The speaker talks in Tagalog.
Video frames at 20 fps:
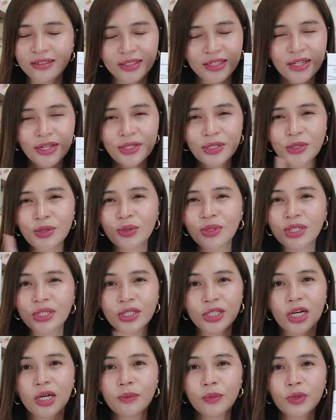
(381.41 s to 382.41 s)
guys, nung
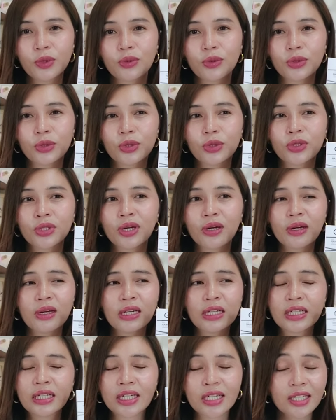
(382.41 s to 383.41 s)
ginamit ko to,
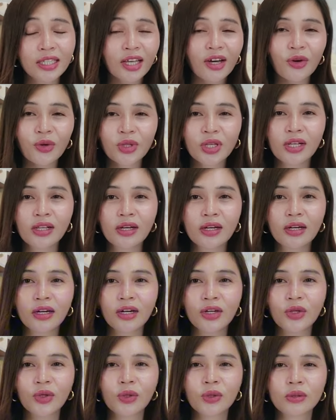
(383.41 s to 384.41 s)
nakita ko
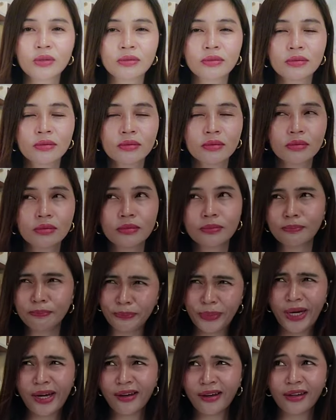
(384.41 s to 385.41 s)
talaga yung
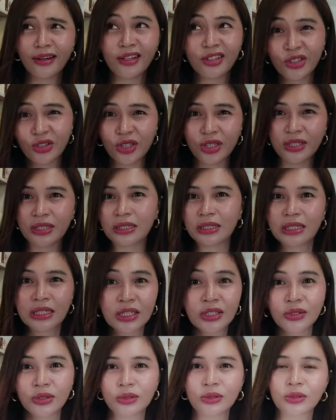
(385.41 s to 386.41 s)
pak, ganun,
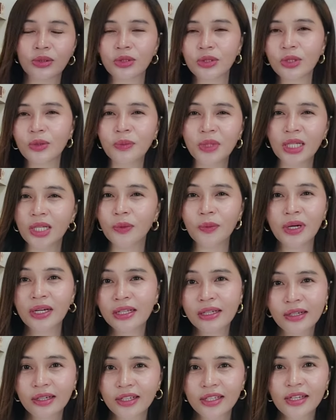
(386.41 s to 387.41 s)
ganun.
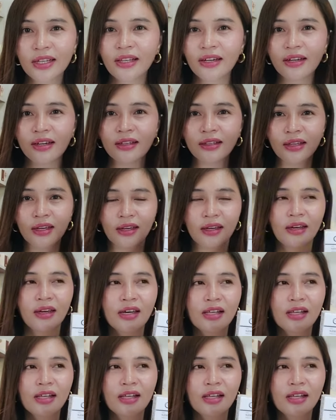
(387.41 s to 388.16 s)
Lumiliwanag ka talaga, te.